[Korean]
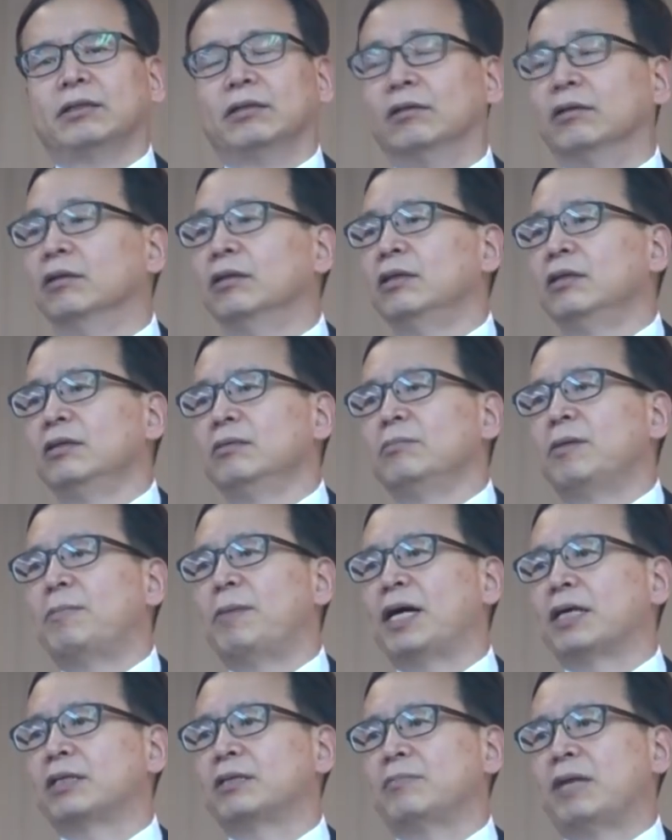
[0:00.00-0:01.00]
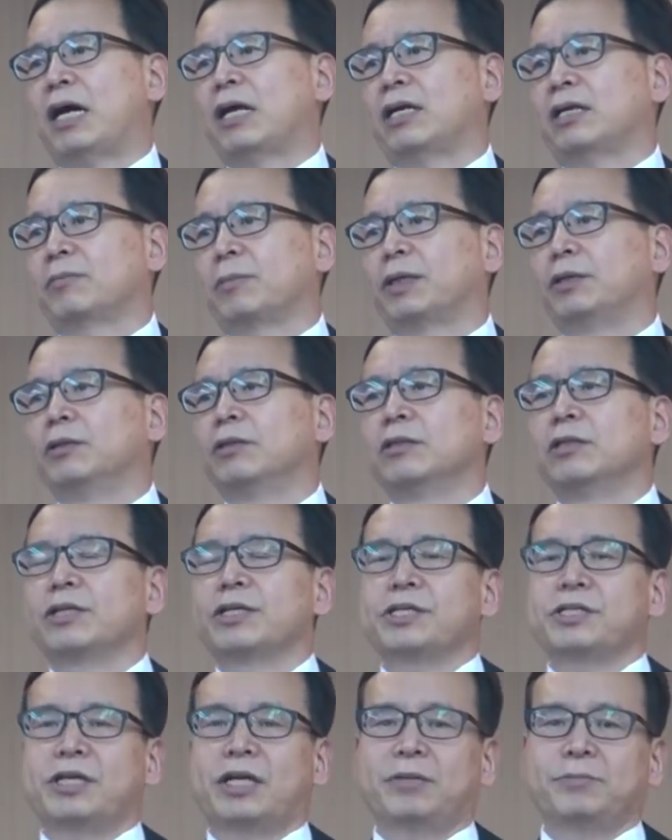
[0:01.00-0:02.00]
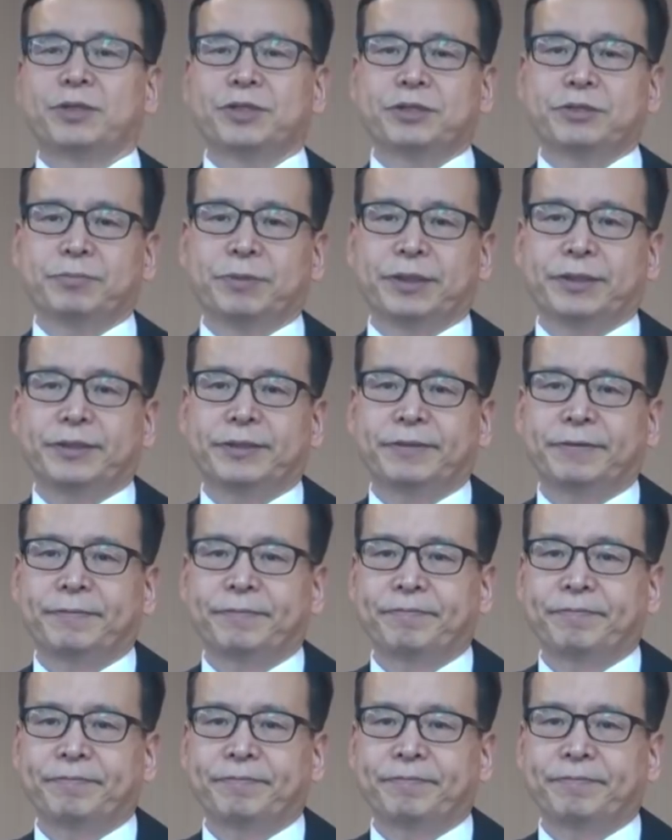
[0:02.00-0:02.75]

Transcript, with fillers: 얼마만큼 하나님의 능력의 사람이었습니까?